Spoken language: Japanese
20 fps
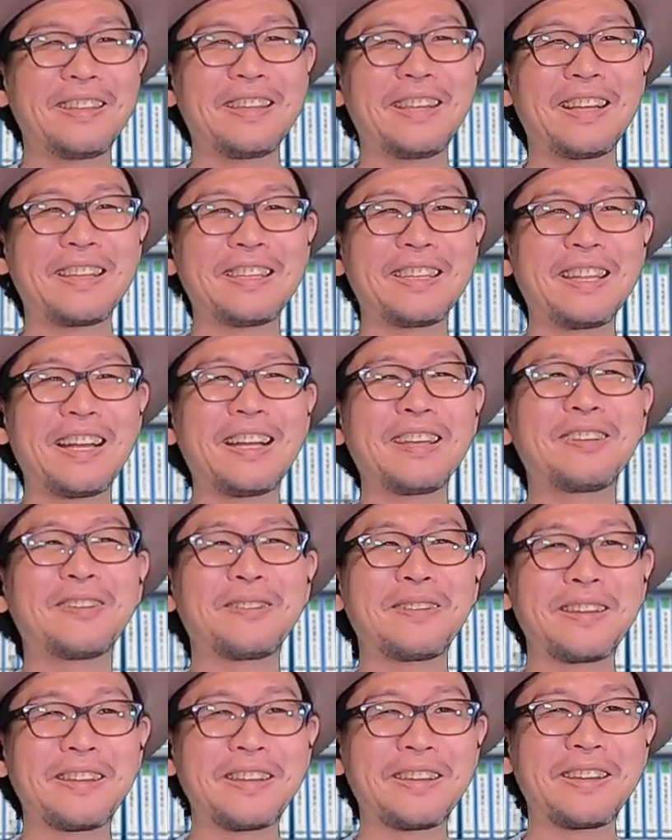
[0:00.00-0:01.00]
やりたい
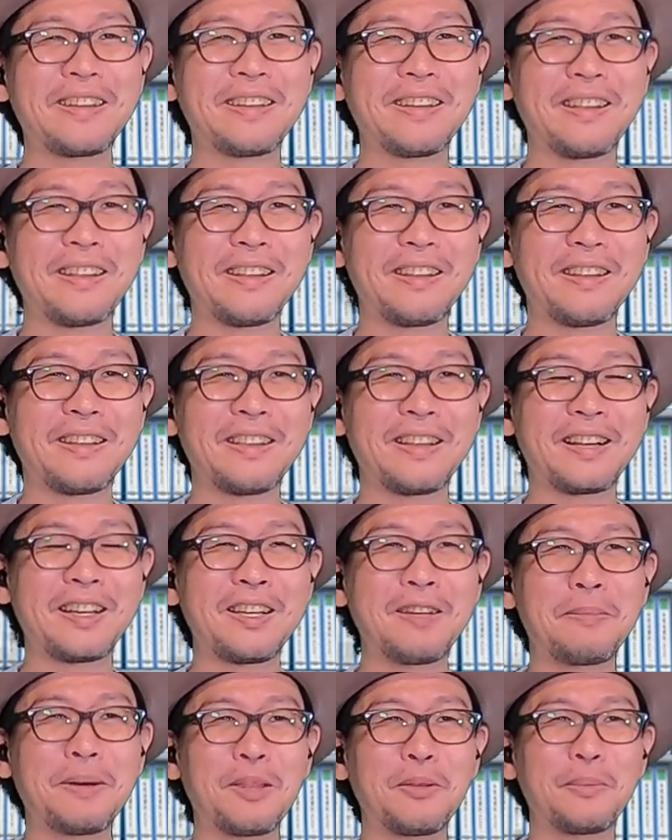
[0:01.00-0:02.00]
よね。なん
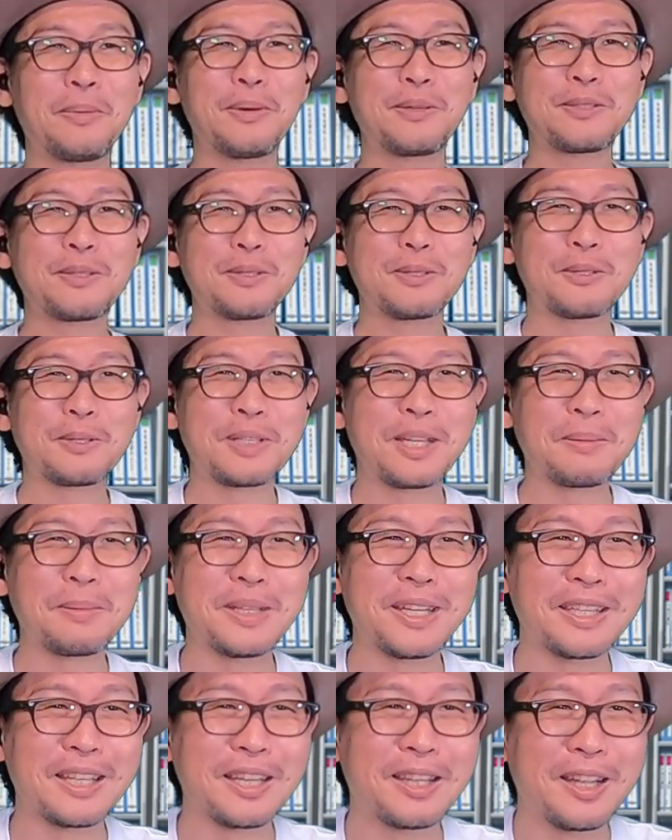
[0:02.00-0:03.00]
かエヴァの暴走状態
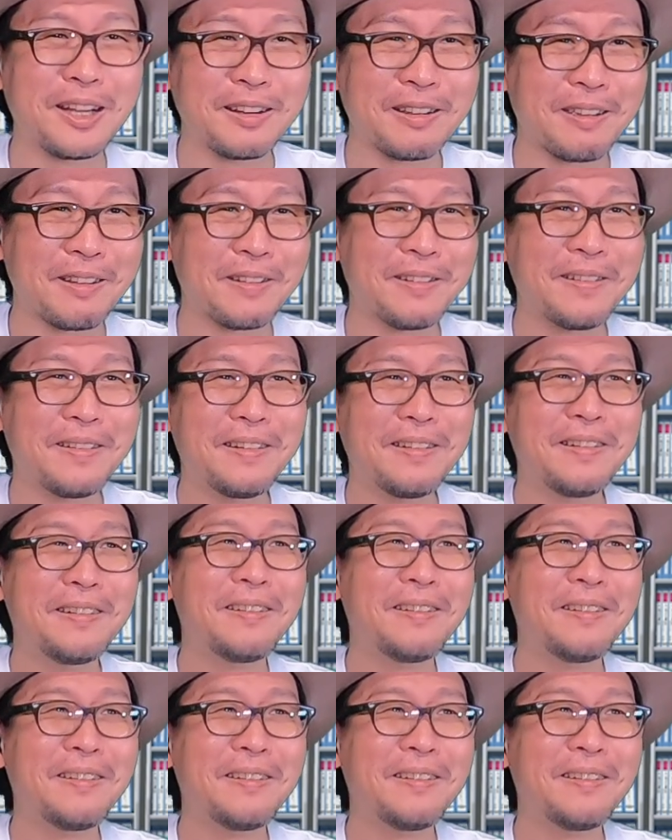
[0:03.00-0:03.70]
みたいになってるけど。